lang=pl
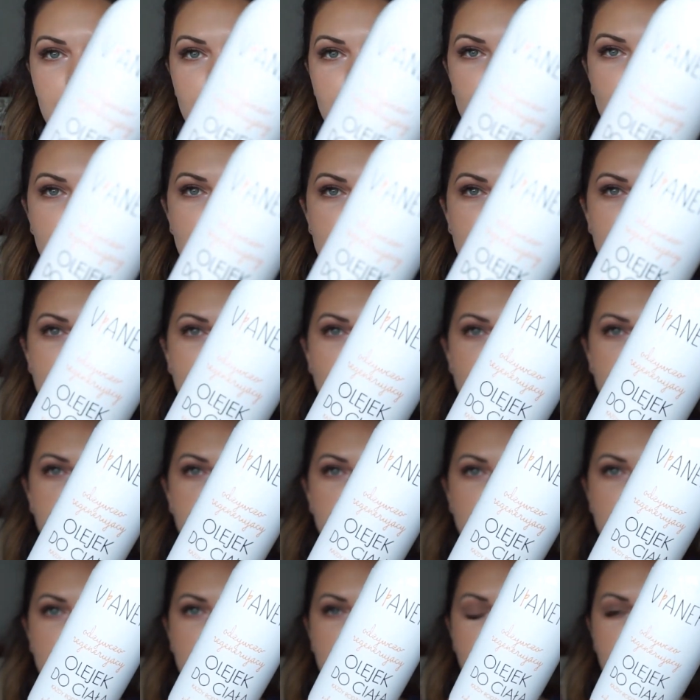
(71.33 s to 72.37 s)
Może pamiętacie,
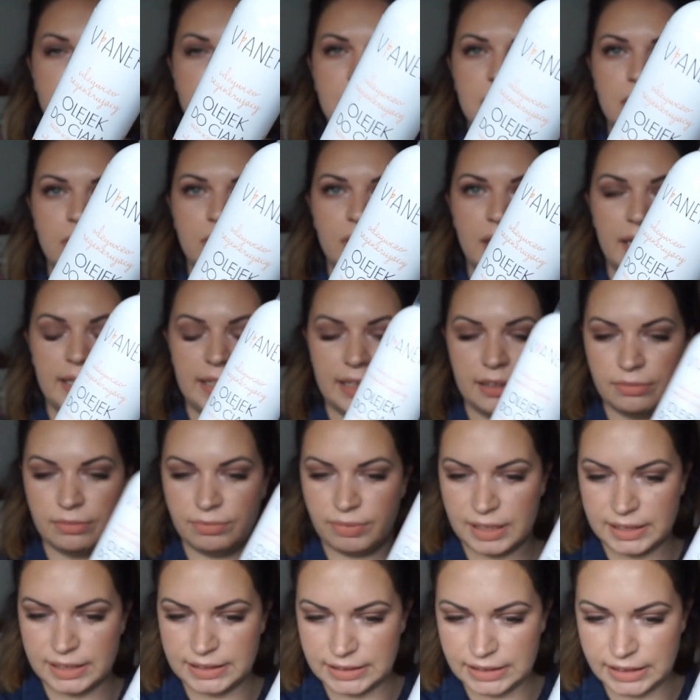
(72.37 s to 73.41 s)
już miałam ten olejek
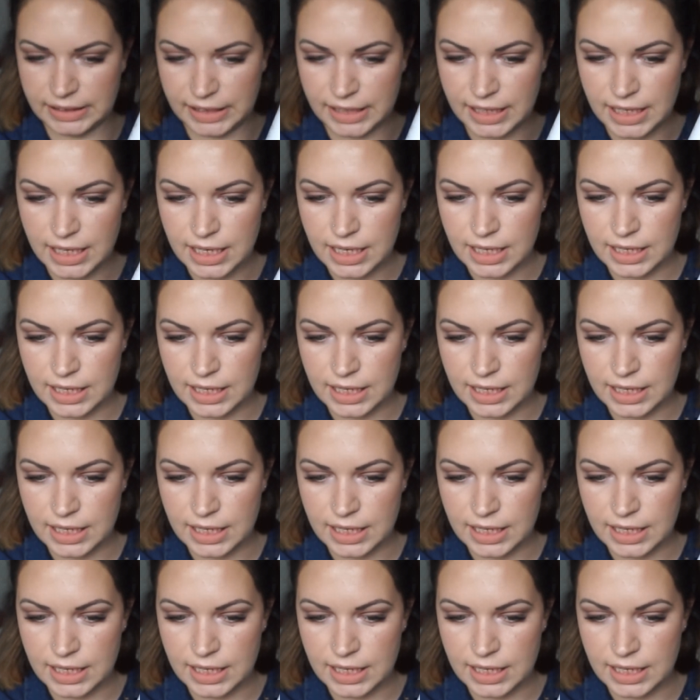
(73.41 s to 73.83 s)
wersji